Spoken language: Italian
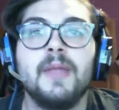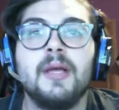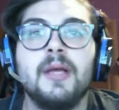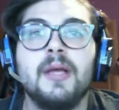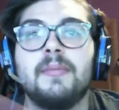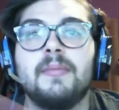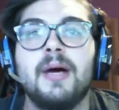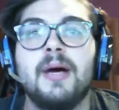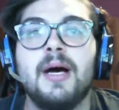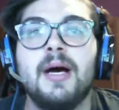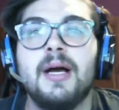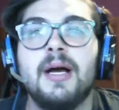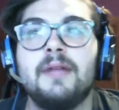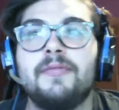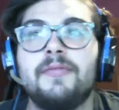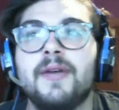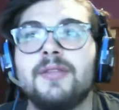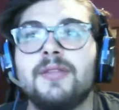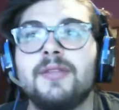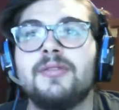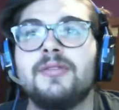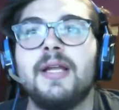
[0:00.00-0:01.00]
Ma il
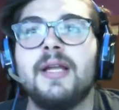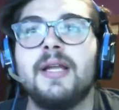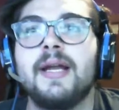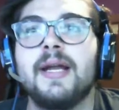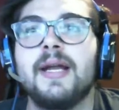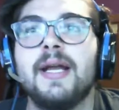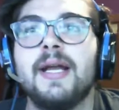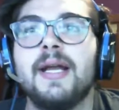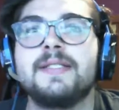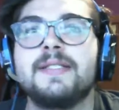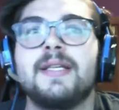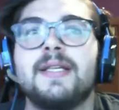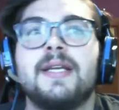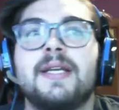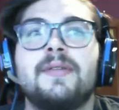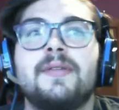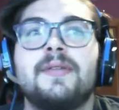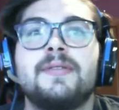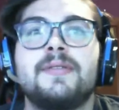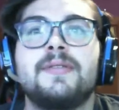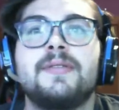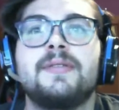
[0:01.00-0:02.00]
fatto della ragazza che
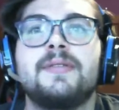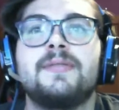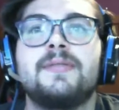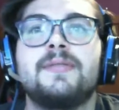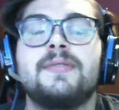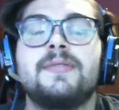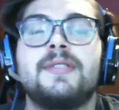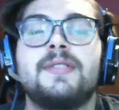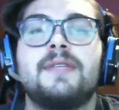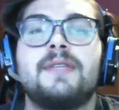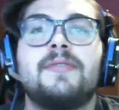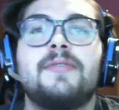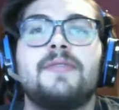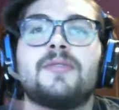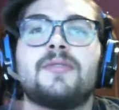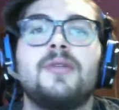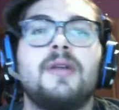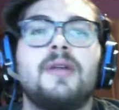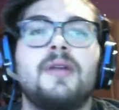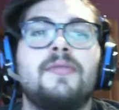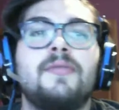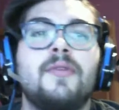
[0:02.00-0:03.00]
non si è fatto
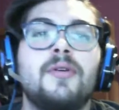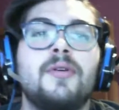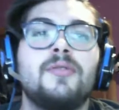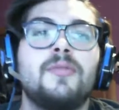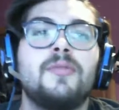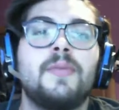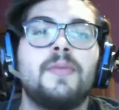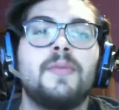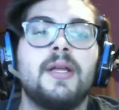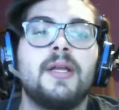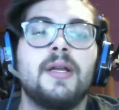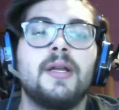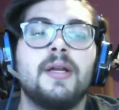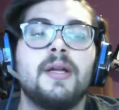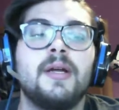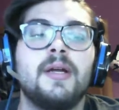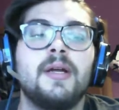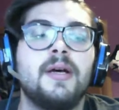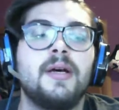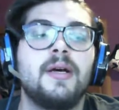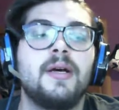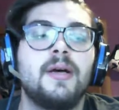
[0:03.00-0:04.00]
la foto per...
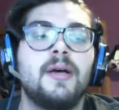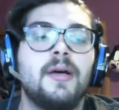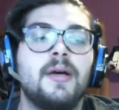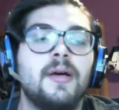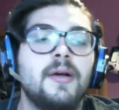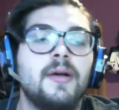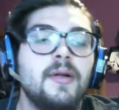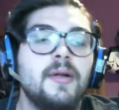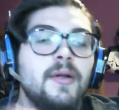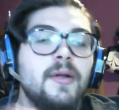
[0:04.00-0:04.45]
Uh,